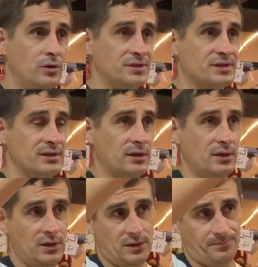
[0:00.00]
улица,
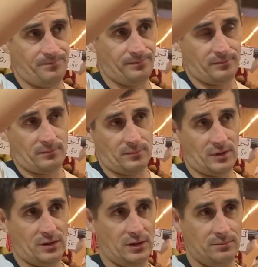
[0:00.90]

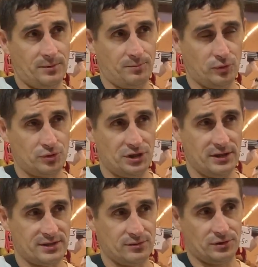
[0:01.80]
как бы
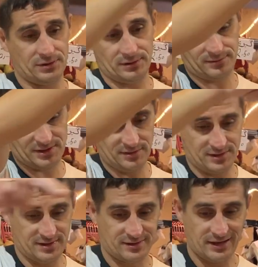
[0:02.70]
получается вот эта
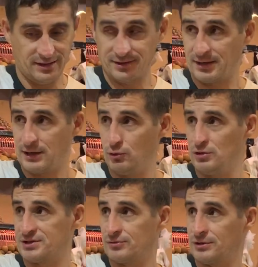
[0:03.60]
центральная такая
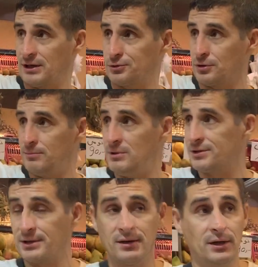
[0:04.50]
улица, вот на которой
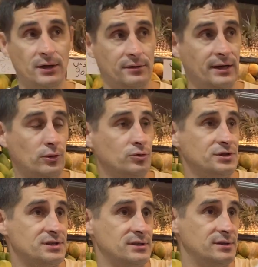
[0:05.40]
метро
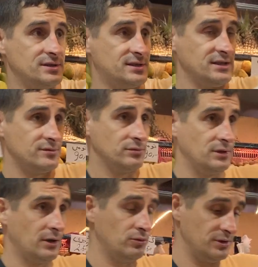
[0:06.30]
находится, здесь вот
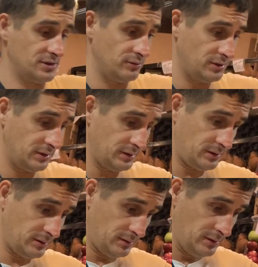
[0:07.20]
находится вот этот
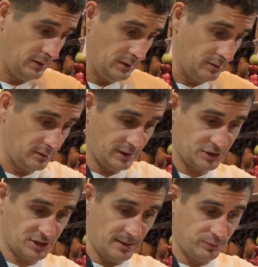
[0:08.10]
э,
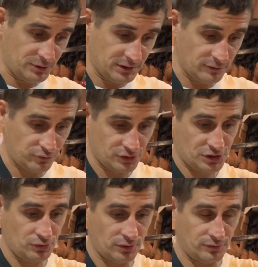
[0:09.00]
Раджап, вот этот вот
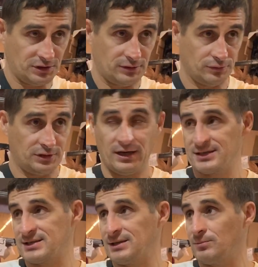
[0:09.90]
стор, вот этот вот
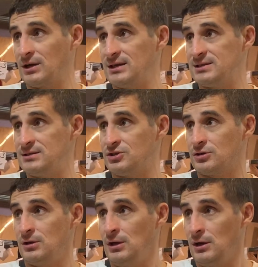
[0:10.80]
Алясад магазинчик.